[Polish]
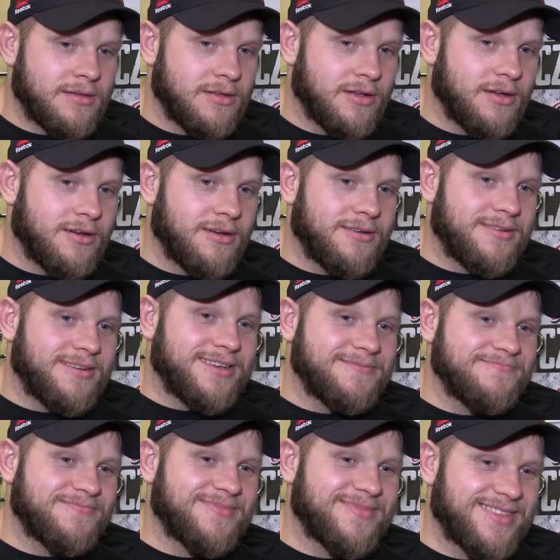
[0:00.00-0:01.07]
No,
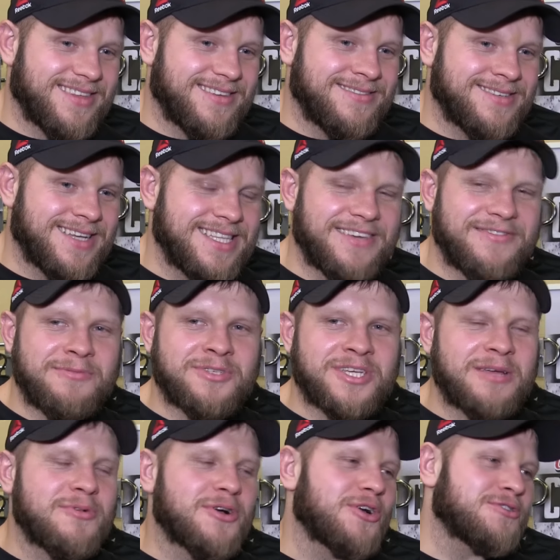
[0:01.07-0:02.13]
ja nie wiem,
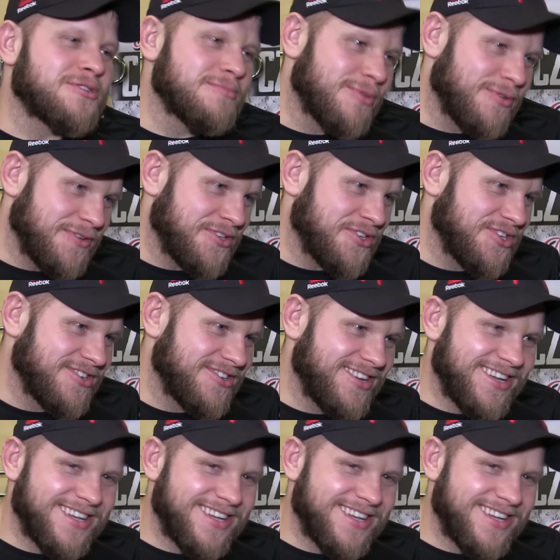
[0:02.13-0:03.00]
czy ja mogę o tym mówić.